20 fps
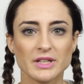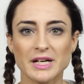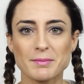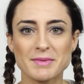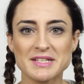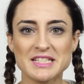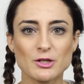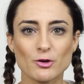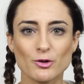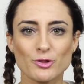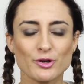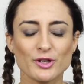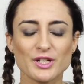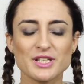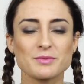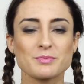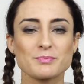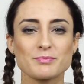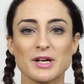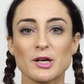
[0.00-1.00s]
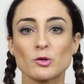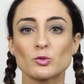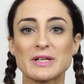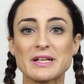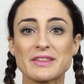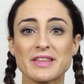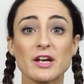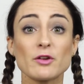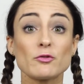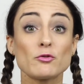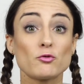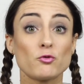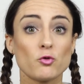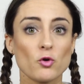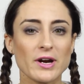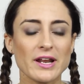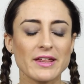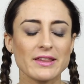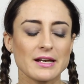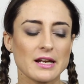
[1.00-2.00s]
cremas y lociones para utilizar
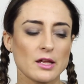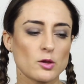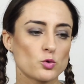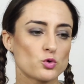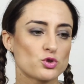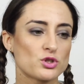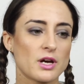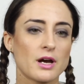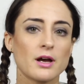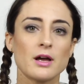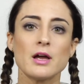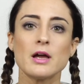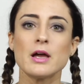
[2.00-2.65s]
fuera de la ducha.